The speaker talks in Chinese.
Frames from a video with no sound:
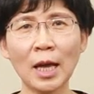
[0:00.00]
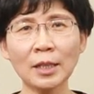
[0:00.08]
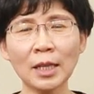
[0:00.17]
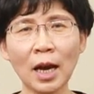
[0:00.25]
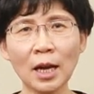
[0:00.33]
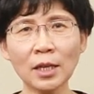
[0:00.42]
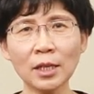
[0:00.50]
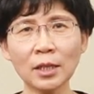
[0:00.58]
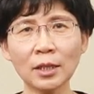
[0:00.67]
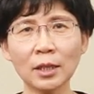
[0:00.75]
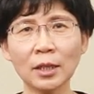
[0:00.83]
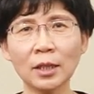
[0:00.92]
它是
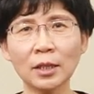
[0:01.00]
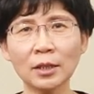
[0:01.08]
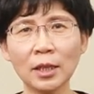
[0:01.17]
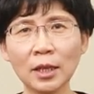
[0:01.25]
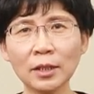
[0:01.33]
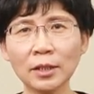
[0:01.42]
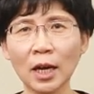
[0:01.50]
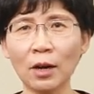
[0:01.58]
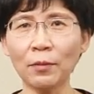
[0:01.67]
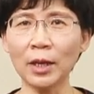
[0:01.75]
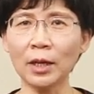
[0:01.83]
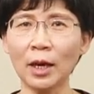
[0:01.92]
以阴
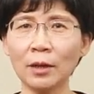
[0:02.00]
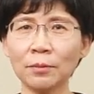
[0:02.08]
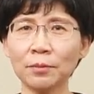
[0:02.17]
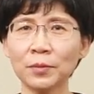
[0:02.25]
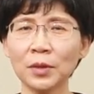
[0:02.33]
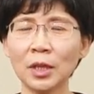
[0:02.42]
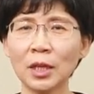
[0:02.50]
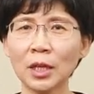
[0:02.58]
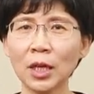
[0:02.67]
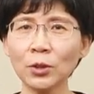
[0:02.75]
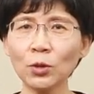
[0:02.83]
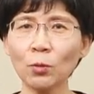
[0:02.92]
阳为纲，
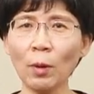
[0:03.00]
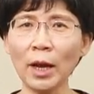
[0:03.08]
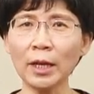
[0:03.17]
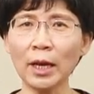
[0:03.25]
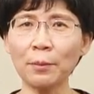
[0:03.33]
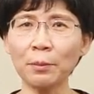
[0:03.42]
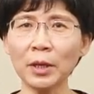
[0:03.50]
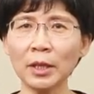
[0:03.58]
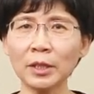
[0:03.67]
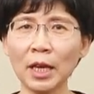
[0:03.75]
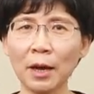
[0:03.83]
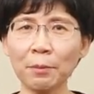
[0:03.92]
根据外感
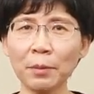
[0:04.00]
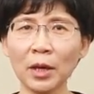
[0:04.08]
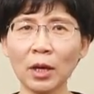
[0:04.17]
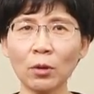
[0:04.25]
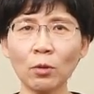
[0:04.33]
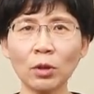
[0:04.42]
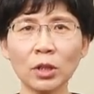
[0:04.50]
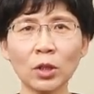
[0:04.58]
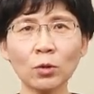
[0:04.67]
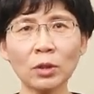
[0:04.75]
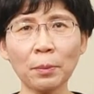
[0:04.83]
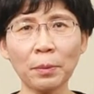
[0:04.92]
病演变过
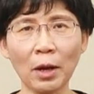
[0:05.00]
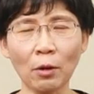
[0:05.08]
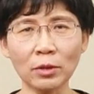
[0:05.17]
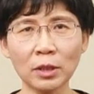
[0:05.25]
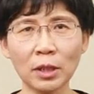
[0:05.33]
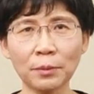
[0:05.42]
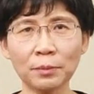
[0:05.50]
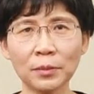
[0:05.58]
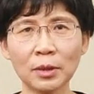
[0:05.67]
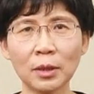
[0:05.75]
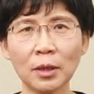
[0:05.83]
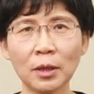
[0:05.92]
程中的表现，
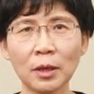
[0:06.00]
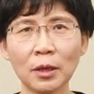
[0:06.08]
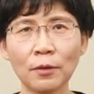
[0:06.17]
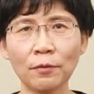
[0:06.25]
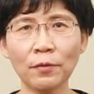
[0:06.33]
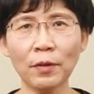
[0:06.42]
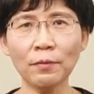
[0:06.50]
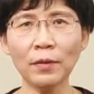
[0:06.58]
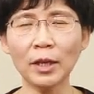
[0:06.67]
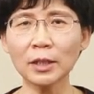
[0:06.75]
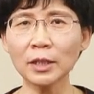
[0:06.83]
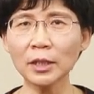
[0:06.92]
分
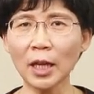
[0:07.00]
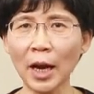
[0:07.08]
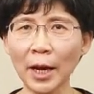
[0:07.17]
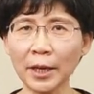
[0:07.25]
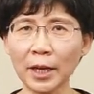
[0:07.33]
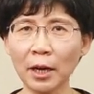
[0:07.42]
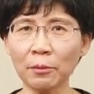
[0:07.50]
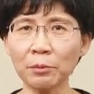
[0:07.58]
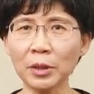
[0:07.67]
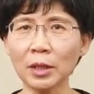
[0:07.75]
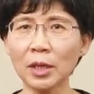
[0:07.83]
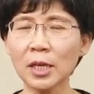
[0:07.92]
为太阳
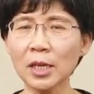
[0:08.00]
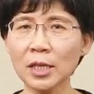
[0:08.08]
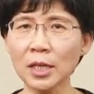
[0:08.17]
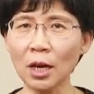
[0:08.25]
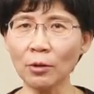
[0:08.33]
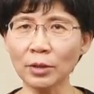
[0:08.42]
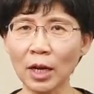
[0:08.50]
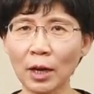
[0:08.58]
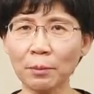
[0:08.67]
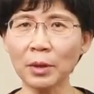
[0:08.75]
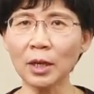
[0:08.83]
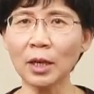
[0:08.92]
病、少
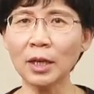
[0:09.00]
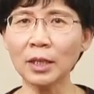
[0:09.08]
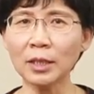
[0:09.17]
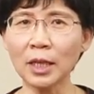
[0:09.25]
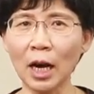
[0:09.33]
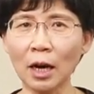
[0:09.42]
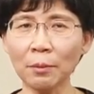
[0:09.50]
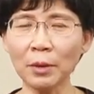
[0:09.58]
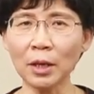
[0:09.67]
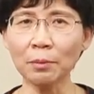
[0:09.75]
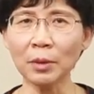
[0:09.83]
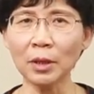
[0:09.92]
阳病、阳
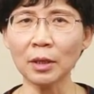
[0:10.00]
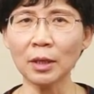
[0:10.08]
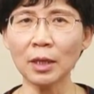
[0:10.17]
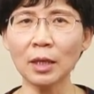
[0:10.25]
明病、